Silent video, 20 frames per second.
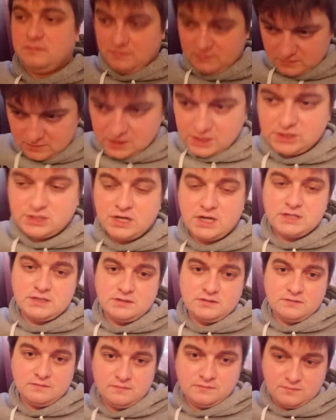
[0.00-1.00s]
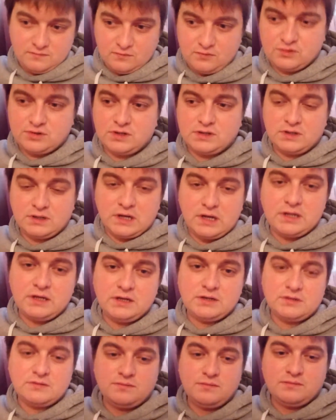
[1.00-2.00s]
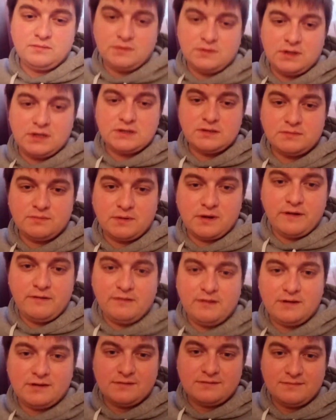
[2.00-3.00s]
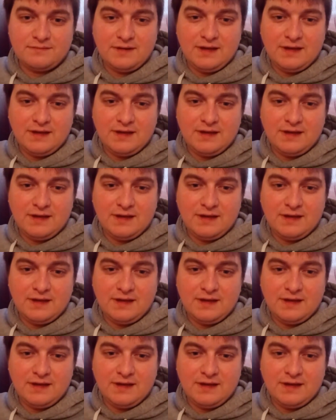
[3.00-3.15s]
начать уже, наконец, питаться правильно